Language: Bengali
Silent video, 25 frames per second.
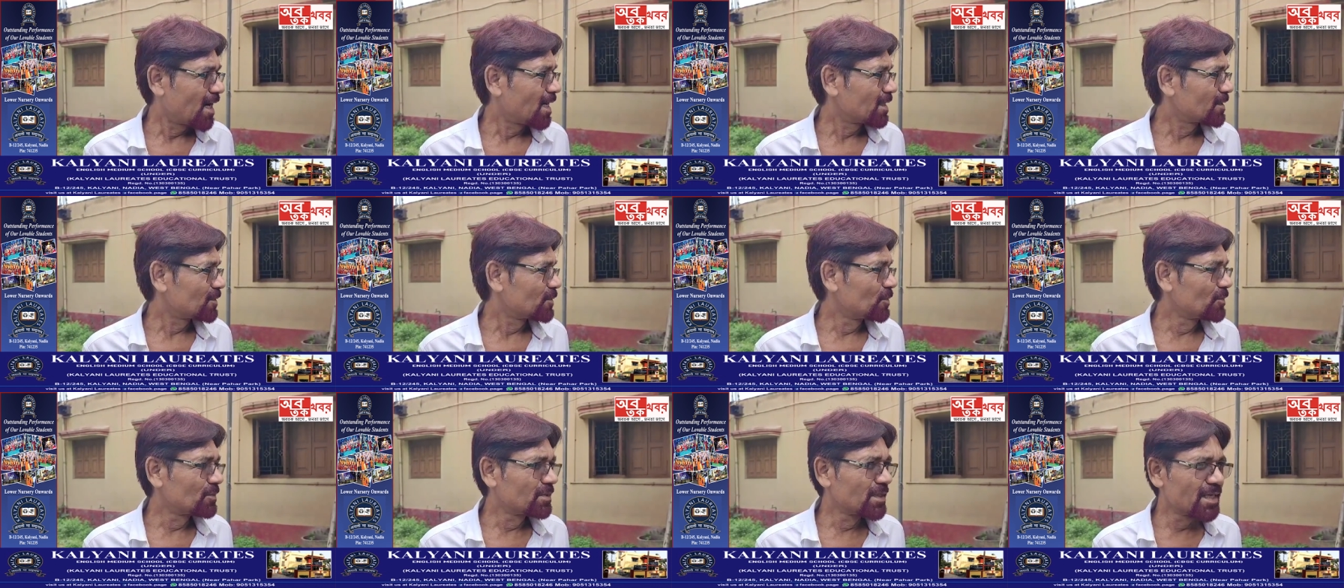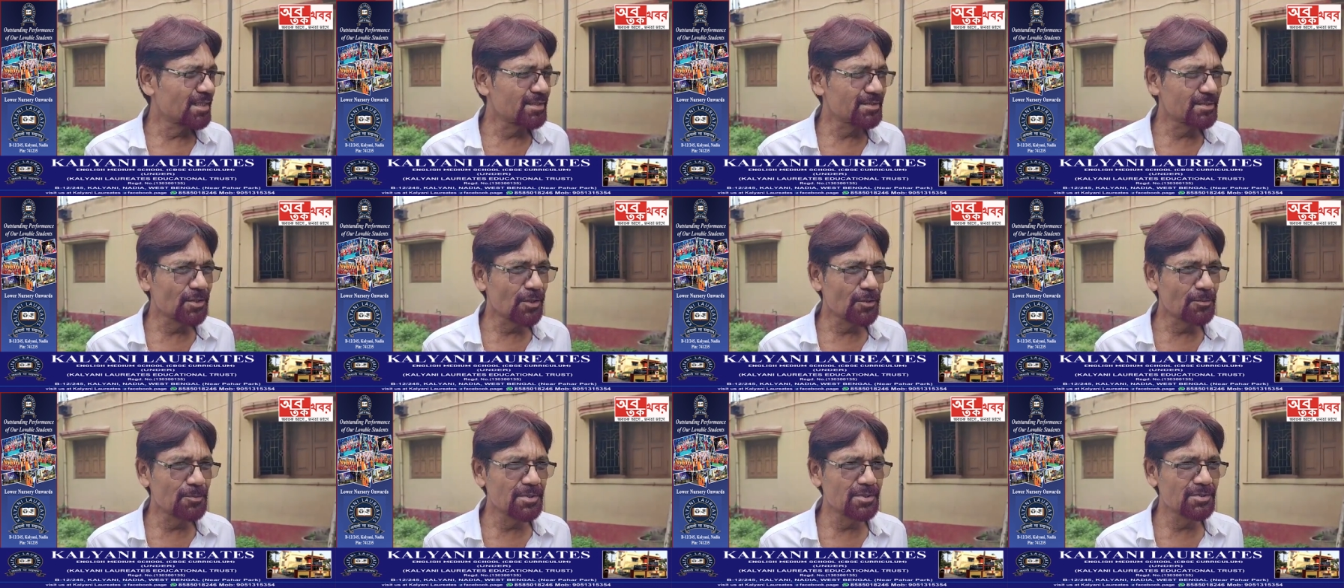আর লুটের
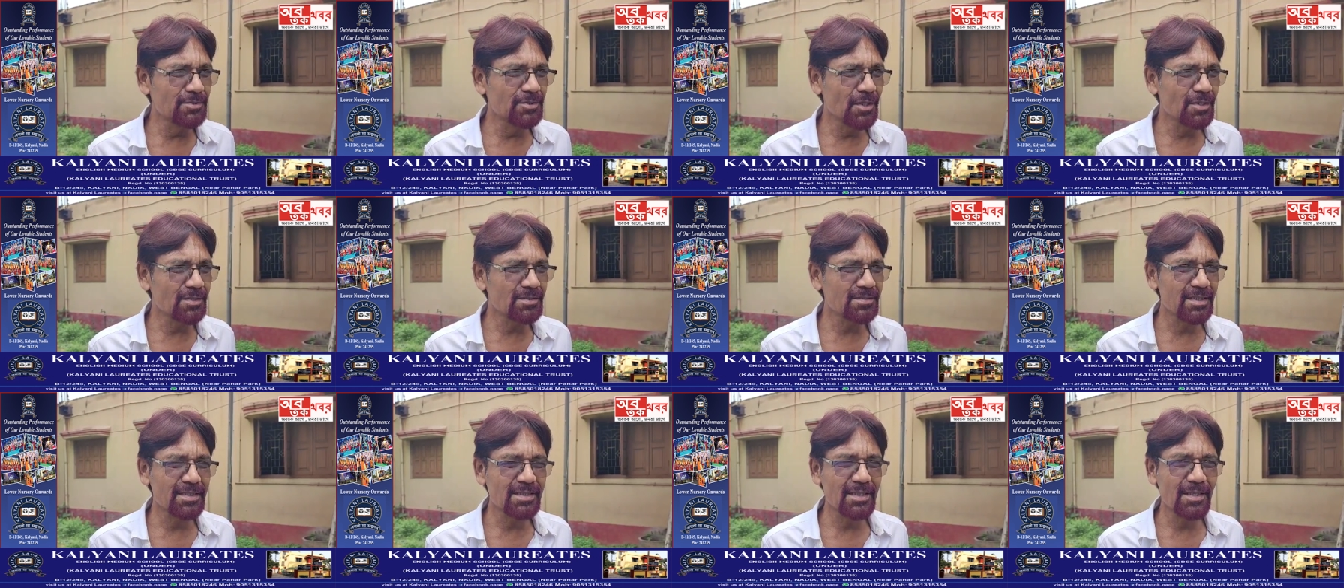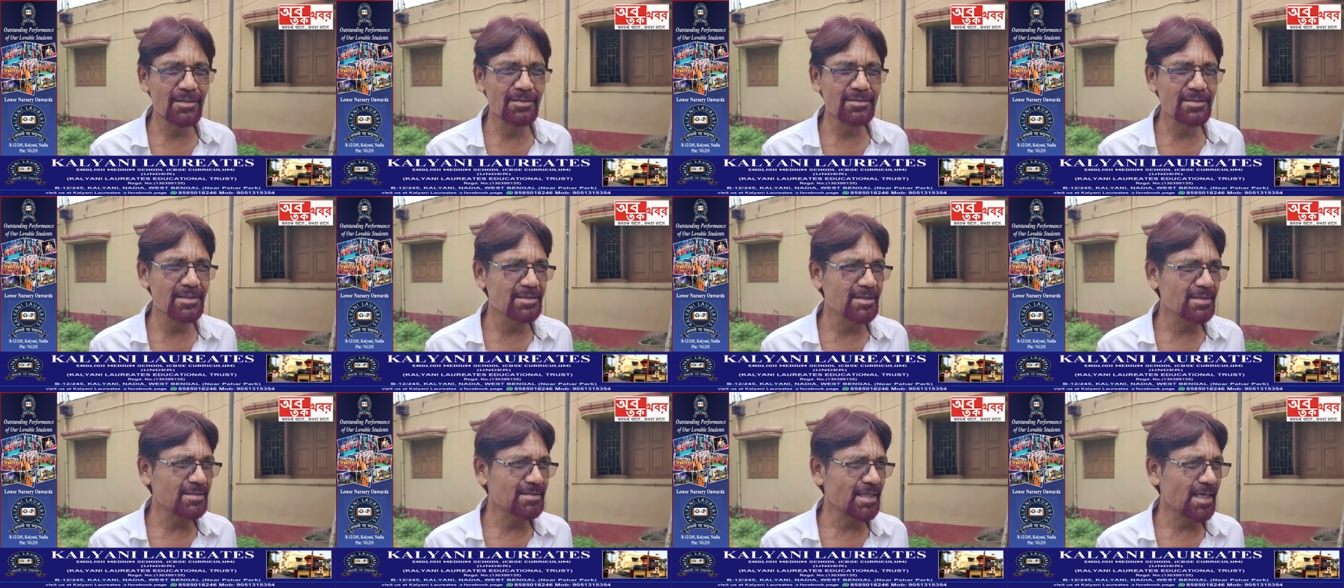যে অভিযোগ সেটা
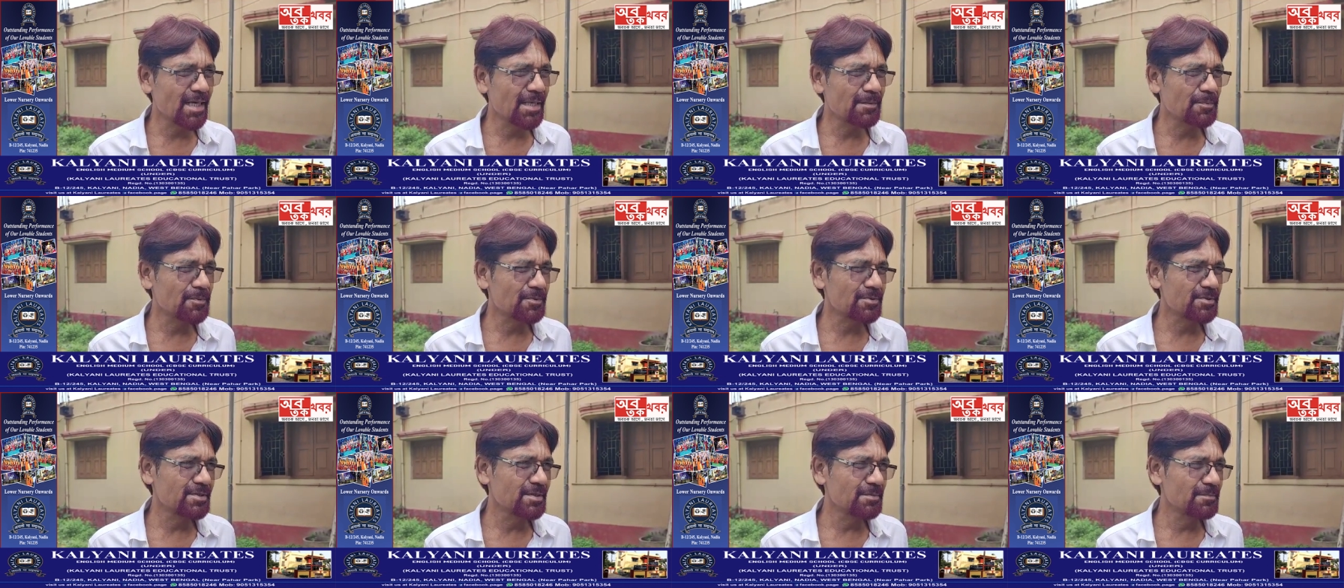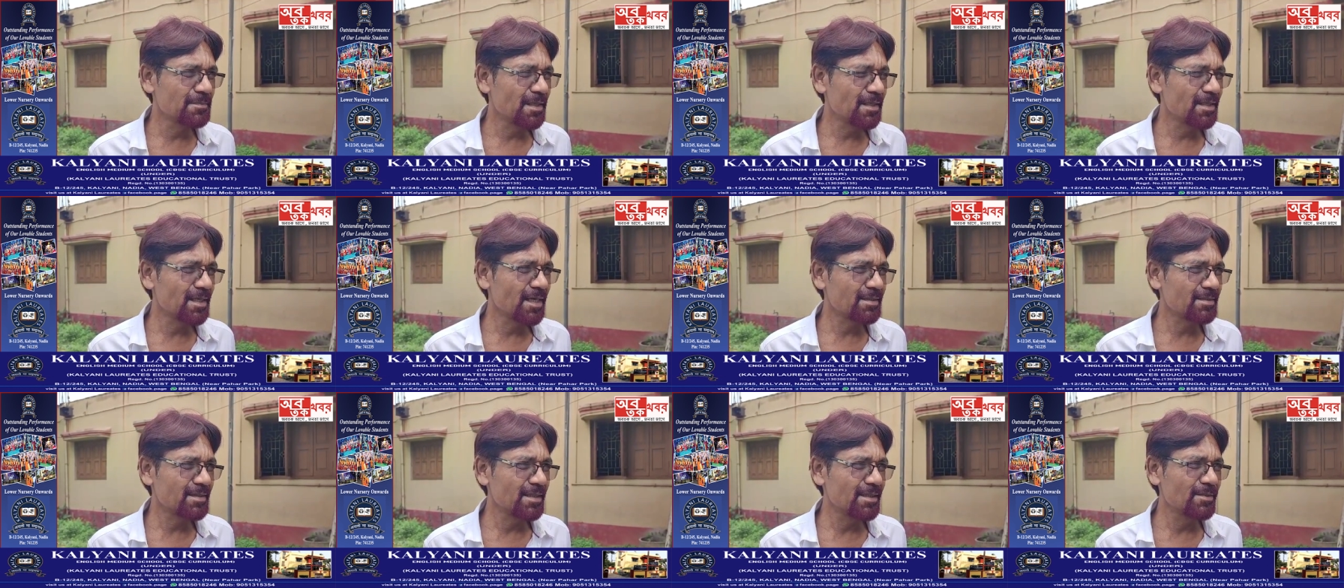হচ্ছে যে সারা
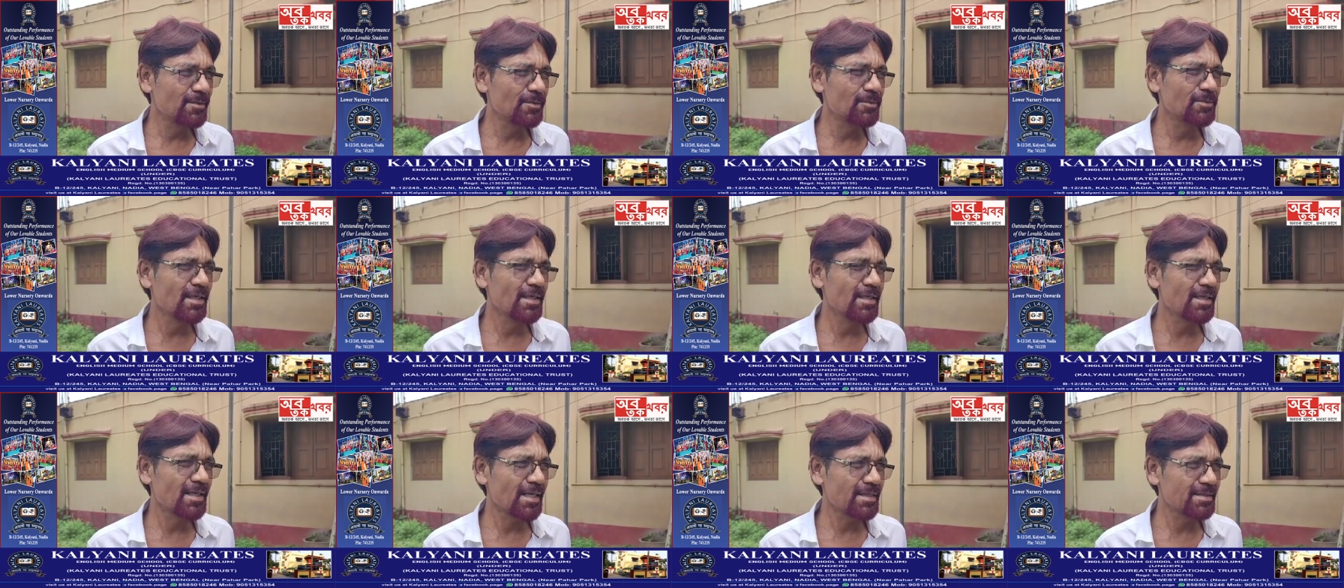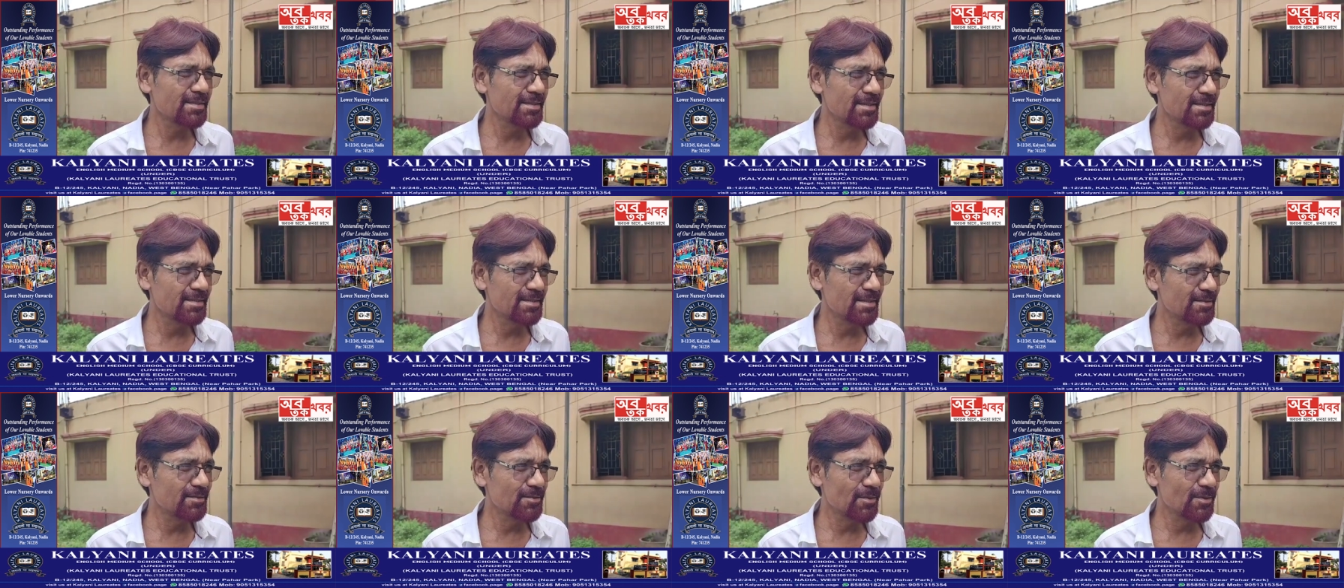পশ্চিমবাংলাতেই লুটের
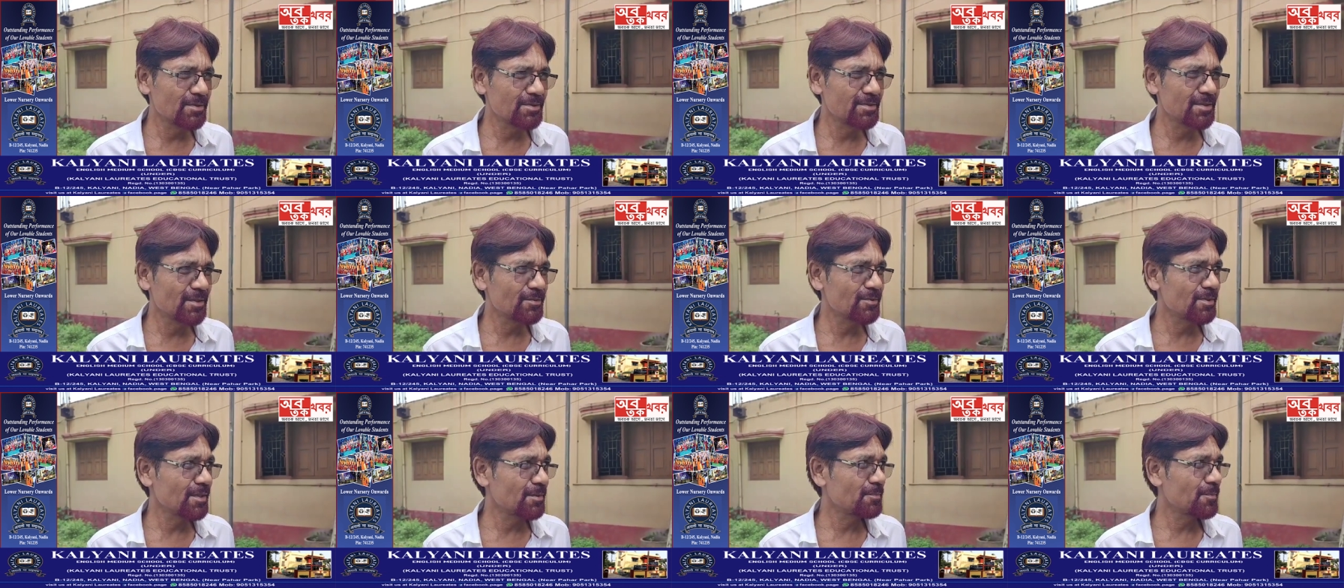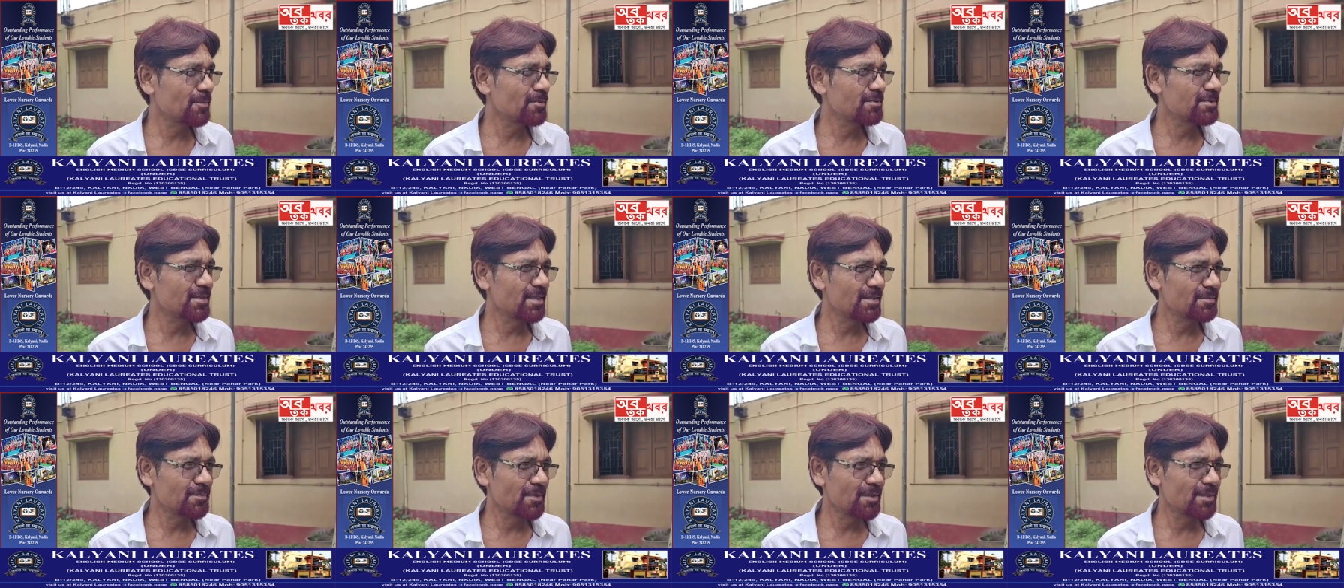রাজনীতি চলছে ওদের
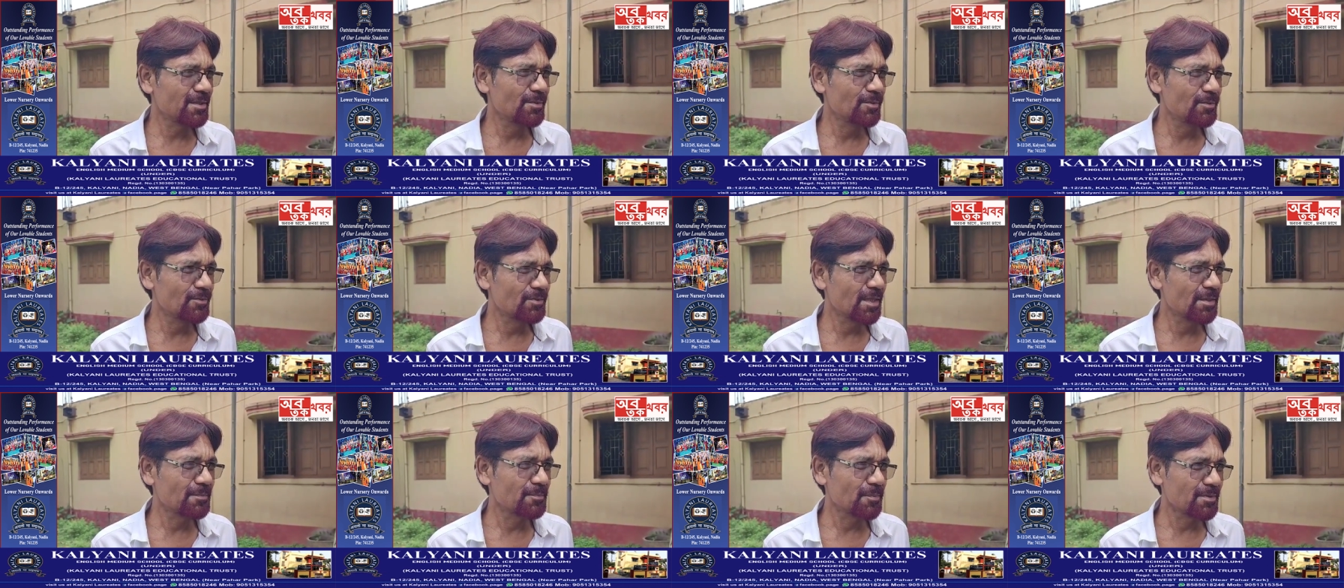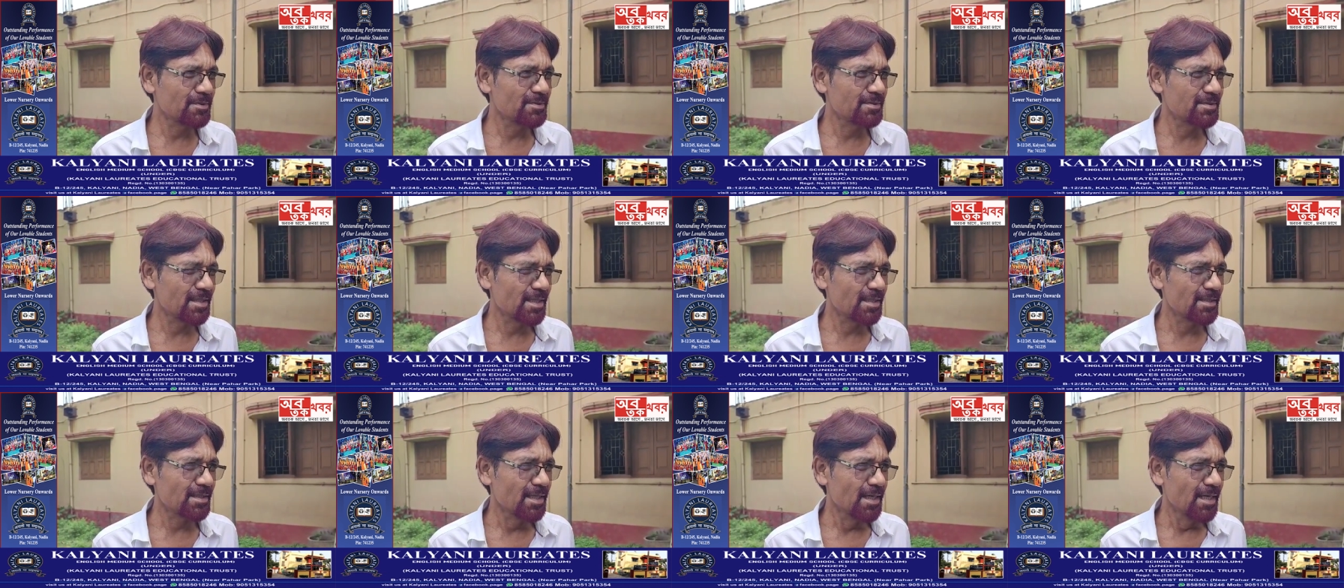পঞ্চায়েত মানে লুটের
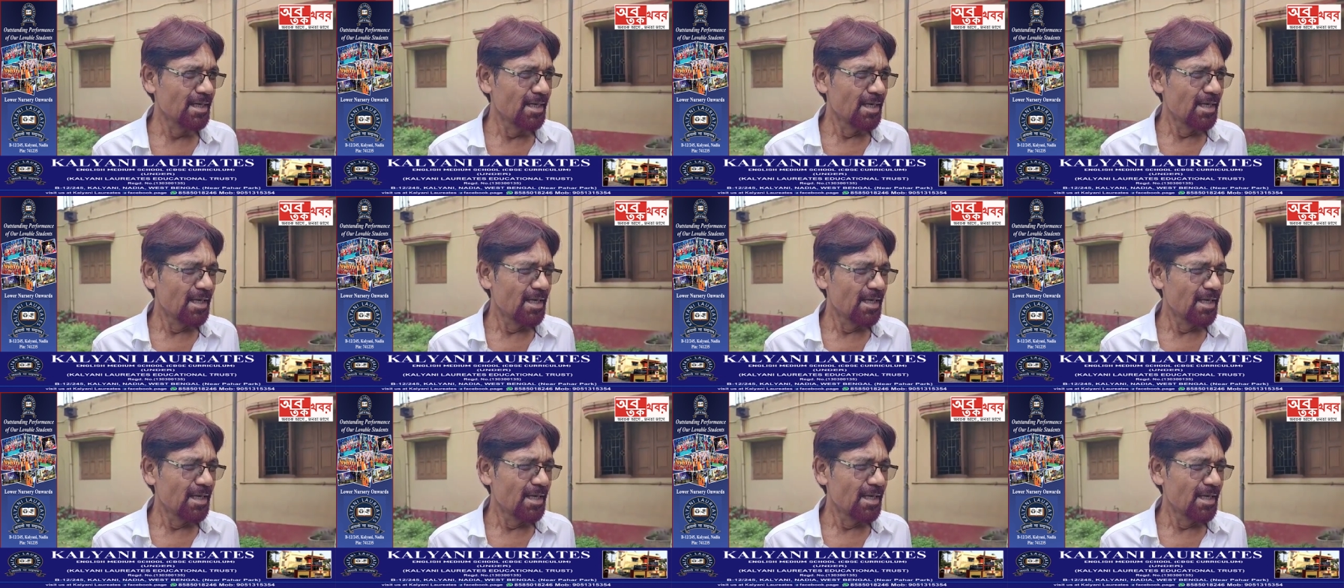পঞ্চায়েত